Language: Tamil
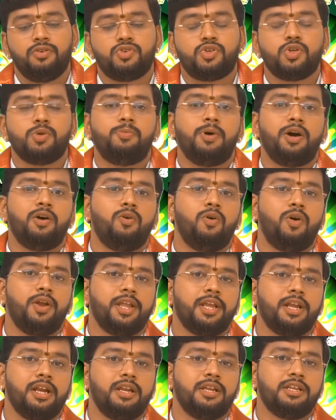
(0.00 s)
சுப
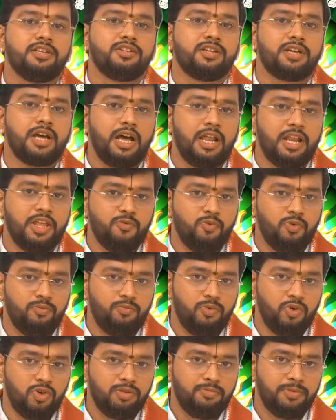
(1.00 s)
ஹோரைகள் இன்று காலை
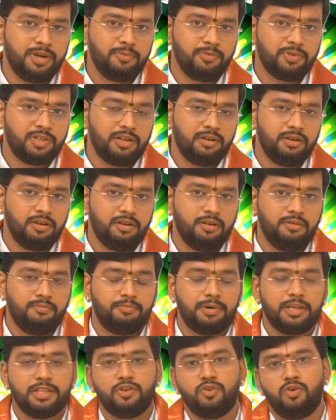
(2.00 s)
ஒம்பது மணி முதல்
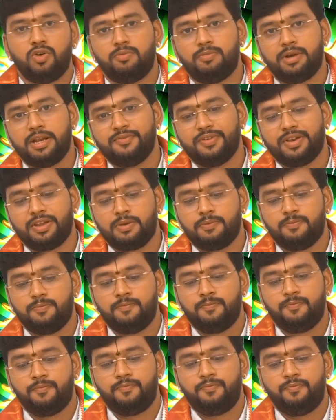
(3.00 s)
பதினோரு மணி வரையும்
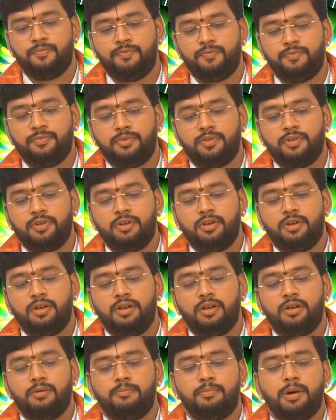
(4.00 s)

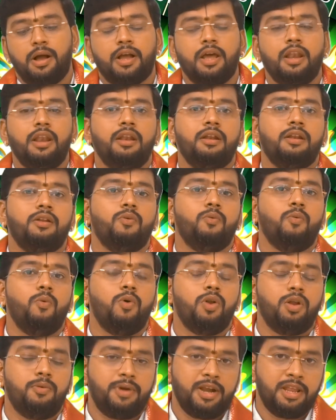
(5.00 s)
பகல்
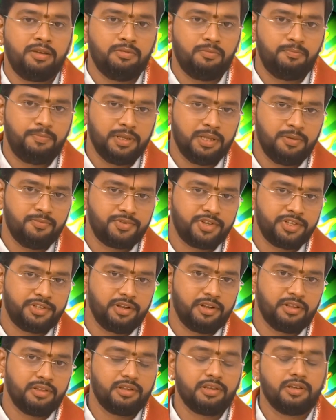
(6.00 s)
ஒரு மணி முப்பது
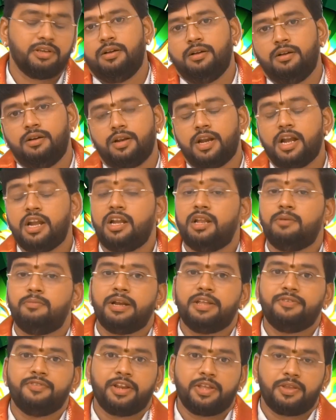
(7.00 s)
நிமிஷத்துலேருந்து ரெண்டு
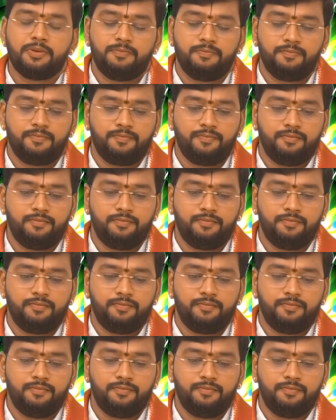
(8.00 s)
மணி வரையும்